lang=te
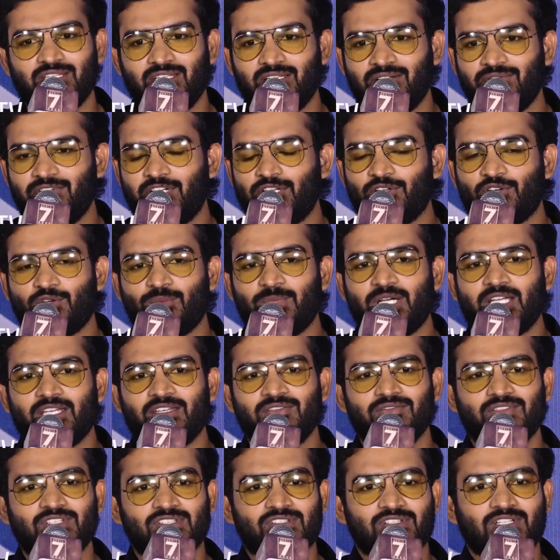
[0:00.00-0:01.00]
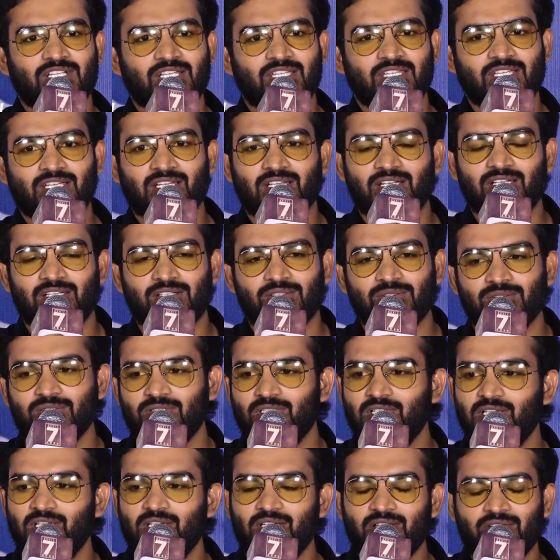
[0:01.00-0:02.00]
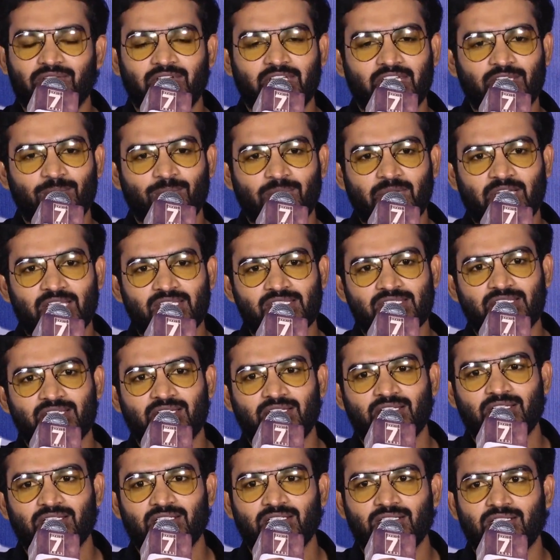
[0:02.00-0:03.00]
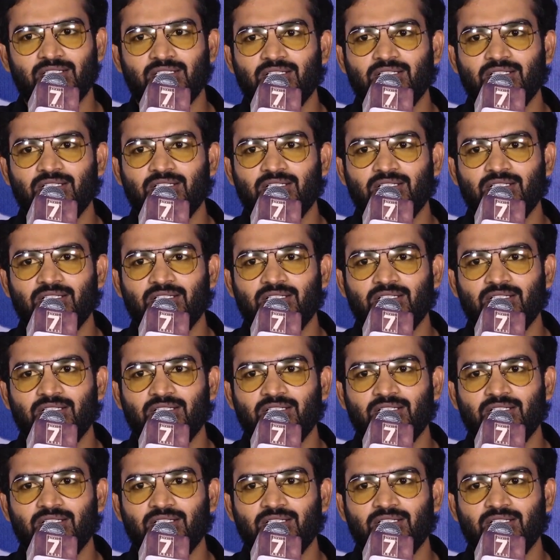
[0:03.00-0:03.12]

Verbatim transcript: వినరో భాగ్యం విష్ణు కదే కన్నారు వెరీ బ్లెస్డ్ అండ్